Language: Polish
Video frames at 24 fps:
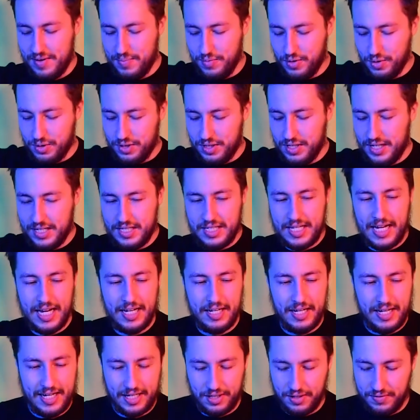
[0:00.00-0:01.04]
wam różne
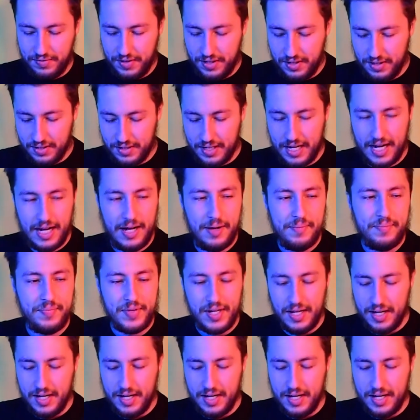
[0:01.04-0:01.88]
ceny, jak to wygląda.